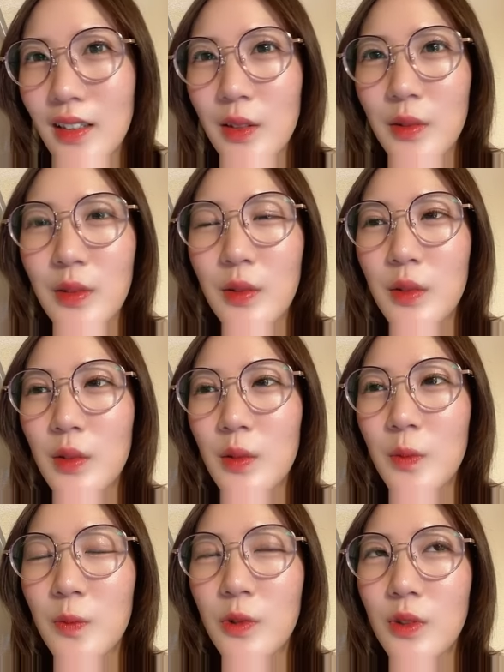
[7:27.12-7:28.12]
独り言っ
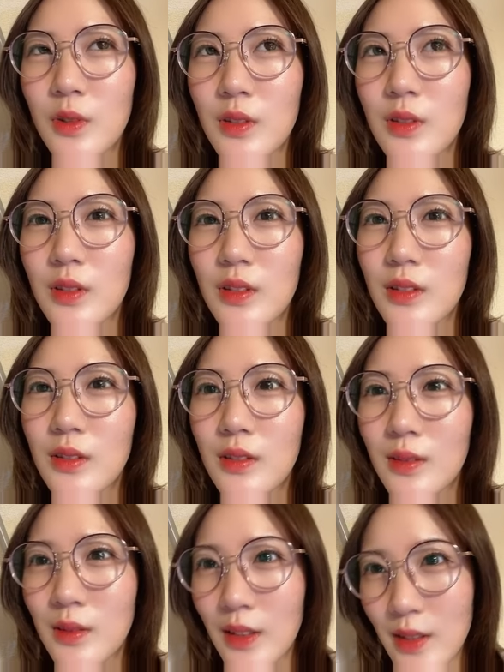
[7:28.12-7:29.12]
ぽく「
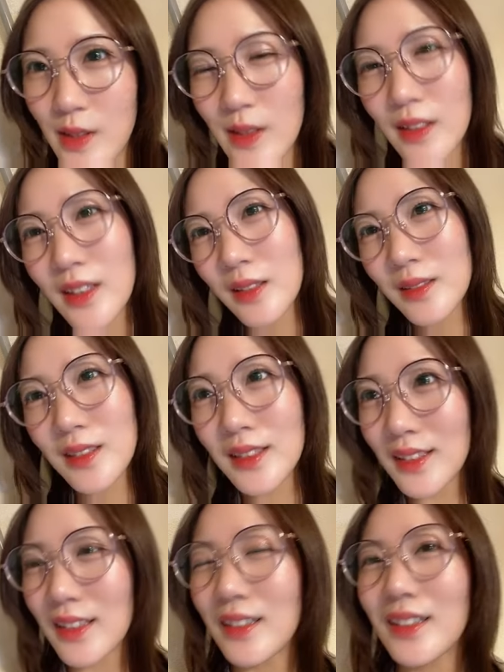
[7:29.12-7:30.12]
うわついてる?」っ
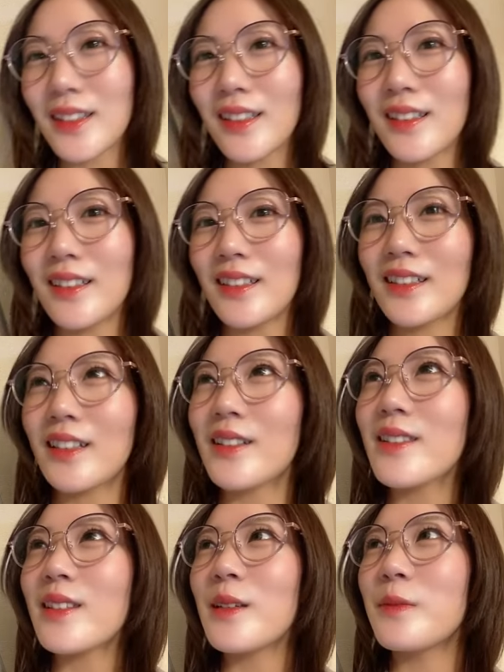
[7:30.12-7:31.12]
て言ったら
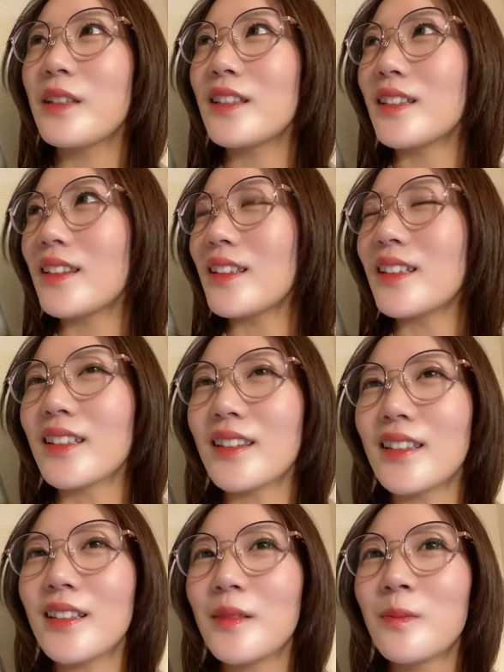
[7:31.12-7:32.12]
関西弁ってなっ
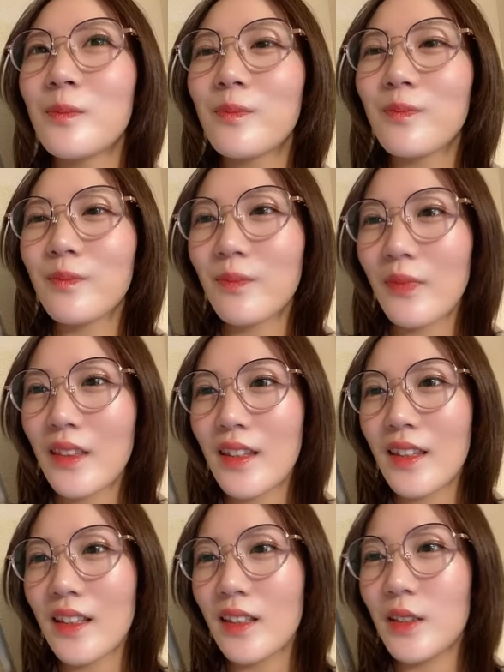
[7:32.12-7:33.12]
て。
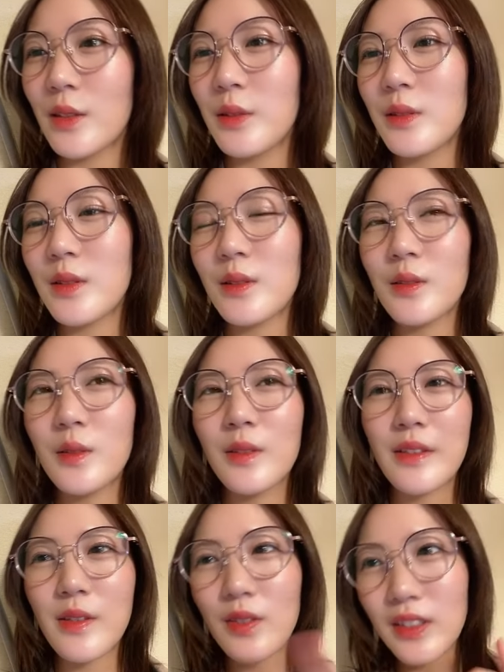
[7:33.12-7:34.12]
標準語は
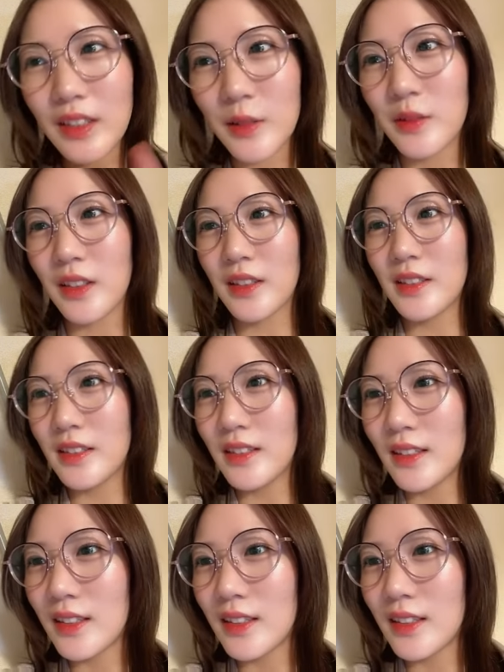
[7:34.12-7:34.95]
ついてるらし